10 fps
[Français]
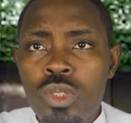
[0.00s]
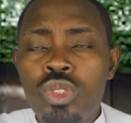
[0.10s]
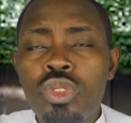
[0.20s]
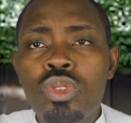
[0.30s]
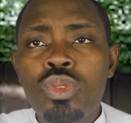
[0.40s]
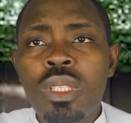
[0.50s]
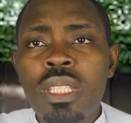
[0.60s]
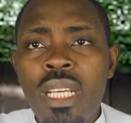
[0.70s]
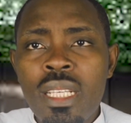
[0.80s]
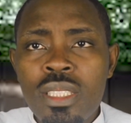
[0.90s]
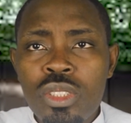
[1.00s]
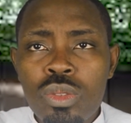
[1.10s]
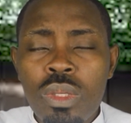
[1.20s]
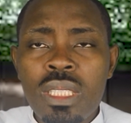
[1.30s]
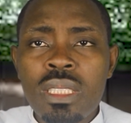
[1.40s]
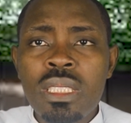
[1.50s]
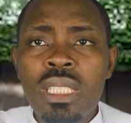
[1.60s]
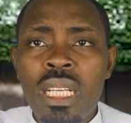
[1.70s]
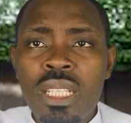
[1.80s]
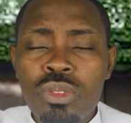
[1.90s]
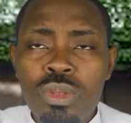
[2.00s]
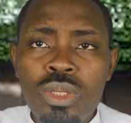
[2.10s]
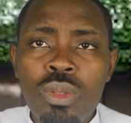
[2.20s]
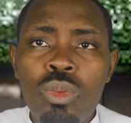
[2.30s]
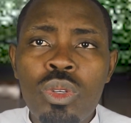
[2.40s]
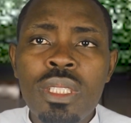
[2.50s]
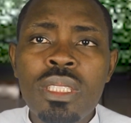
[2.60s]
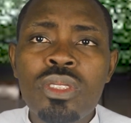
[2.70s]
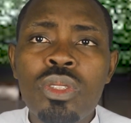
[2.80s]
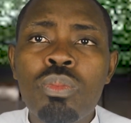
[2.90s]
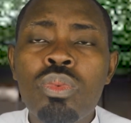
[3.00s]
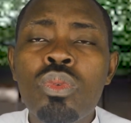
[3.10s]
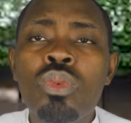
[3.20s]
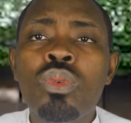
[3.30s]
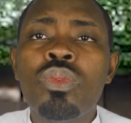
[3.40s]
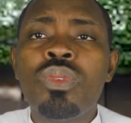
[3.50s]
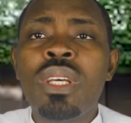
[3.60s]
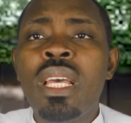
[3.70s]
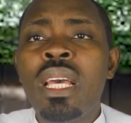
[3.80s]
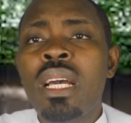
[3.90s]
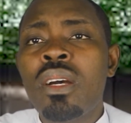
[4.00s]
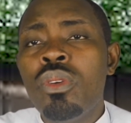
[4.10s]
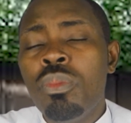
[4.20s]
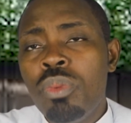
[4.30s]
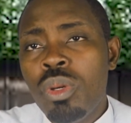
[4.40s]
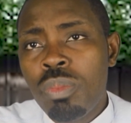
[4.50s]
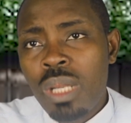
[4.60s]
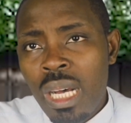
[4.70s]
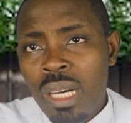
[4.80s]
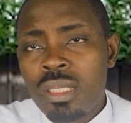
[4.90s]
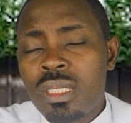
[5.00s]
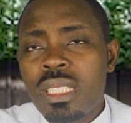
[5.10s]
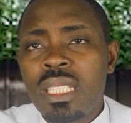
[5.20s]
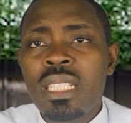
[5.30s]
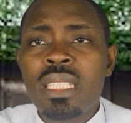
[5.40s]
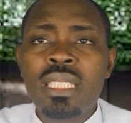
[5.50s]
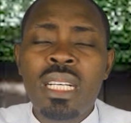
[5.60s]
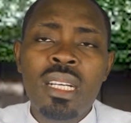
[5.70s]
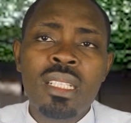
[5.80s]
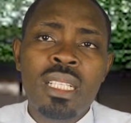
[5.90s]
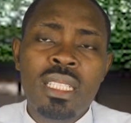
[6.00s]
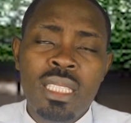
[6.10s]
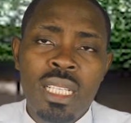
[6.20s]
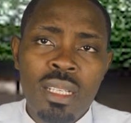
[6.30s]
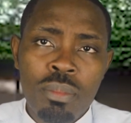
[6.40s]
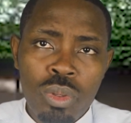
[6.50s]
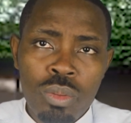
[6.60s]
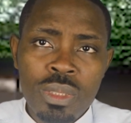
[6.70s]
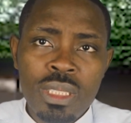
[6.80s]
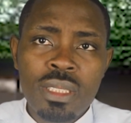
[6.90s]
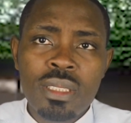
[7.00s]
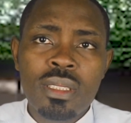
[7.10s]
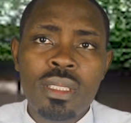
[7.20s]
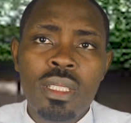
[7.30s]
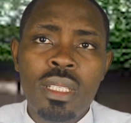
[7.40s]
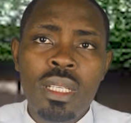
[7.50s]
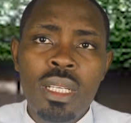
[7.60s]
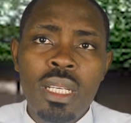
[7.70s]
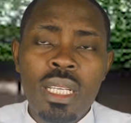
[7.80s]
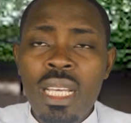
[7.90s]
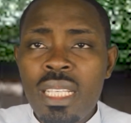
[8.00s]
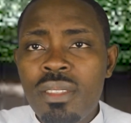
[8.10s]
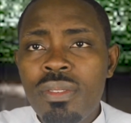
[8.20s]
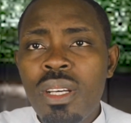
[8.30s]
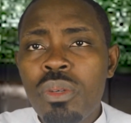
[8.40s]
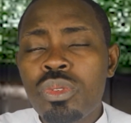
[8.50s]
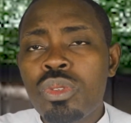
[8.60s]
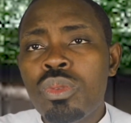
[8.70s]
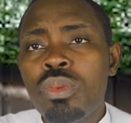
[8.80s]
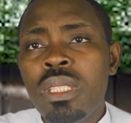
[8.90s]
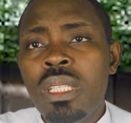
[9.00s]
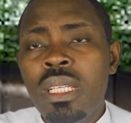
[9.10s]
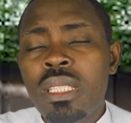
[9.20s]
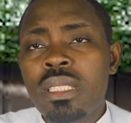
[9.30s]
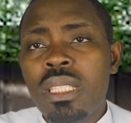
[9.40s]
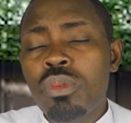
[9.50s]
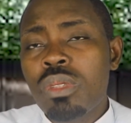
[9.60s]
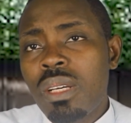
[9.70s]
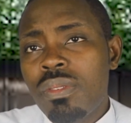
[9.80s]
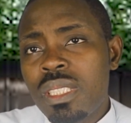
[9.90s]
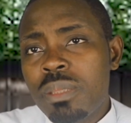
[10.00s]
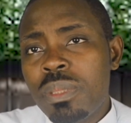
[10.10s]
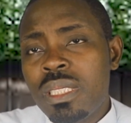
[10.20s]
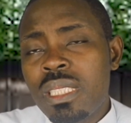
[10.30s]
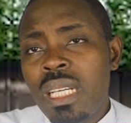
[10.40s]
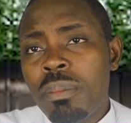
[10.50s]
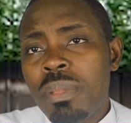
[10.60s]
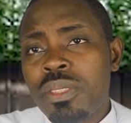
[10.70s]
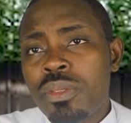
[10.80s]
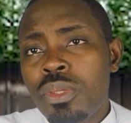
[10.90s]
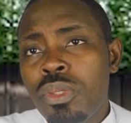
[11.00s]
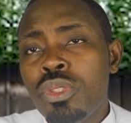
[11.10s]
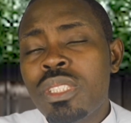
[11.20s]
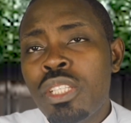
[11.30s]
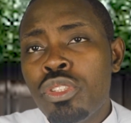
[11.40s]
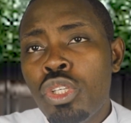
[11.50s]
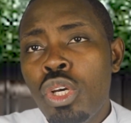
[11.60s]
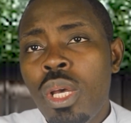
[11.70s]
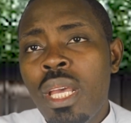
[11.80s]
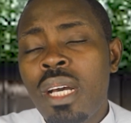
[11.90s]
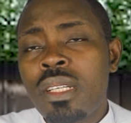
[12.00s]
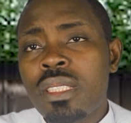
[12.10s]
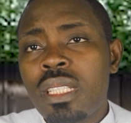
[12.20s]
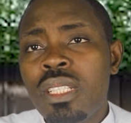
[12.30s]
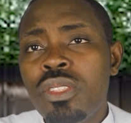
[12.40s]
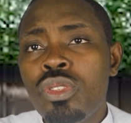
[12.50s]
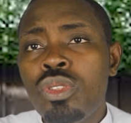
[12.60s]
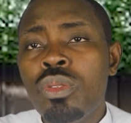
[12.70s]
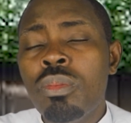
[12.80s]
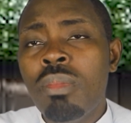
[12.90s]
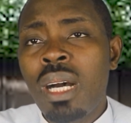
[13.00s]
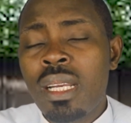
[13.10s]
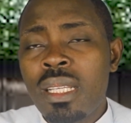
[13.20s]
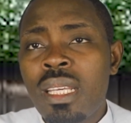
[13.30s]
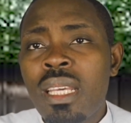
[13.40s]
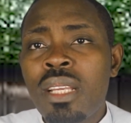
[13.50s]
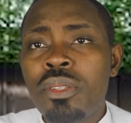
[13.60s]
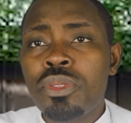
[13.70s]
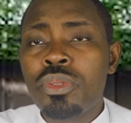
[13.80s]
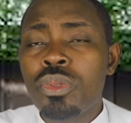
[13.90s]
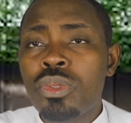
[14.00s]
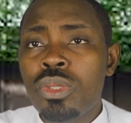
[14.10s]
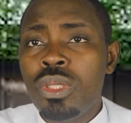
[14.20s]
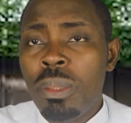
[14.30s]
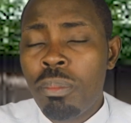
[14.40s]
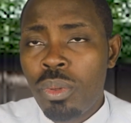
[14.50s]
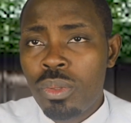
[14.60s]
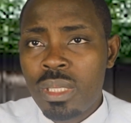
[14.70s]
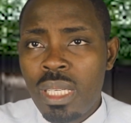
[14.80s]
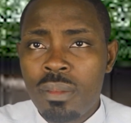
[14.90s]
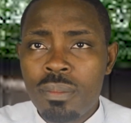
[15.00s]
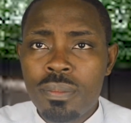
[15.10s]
Josué qui a été choisi à la suite de Moïse pour faire le peuple entrer dans la terre promise. Et en effet, aujourd'hui, c'est tout à fait spécial parce que le Seigneur est en train de marquer quelque chose d'important.